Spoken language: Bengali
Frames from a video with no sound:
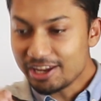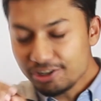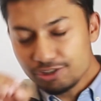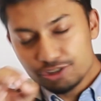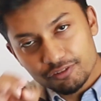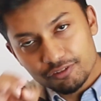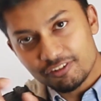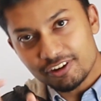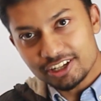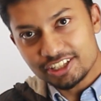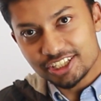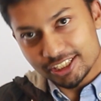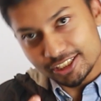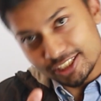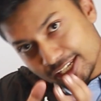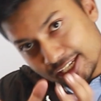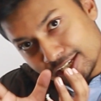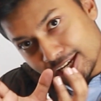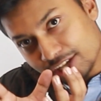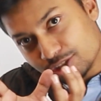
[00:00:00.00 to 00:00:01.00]
ইন্ট্রোভার্ট যে
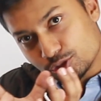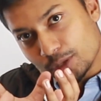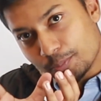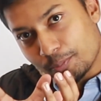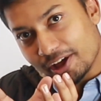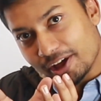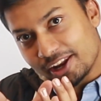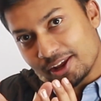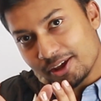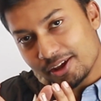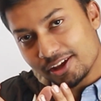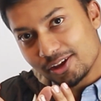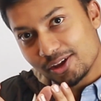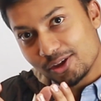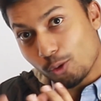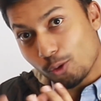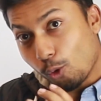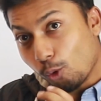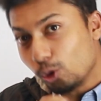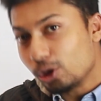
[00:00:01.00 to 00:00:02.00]
যে কাজগুলো পারে
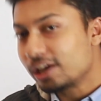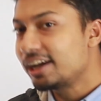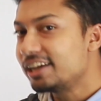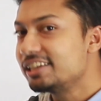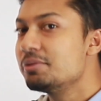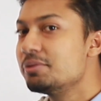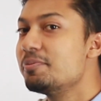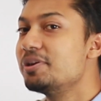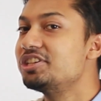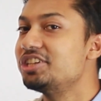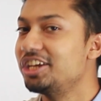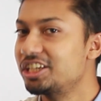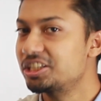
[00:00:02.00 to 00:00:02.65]
ওগুলো কাজে আমি বেশি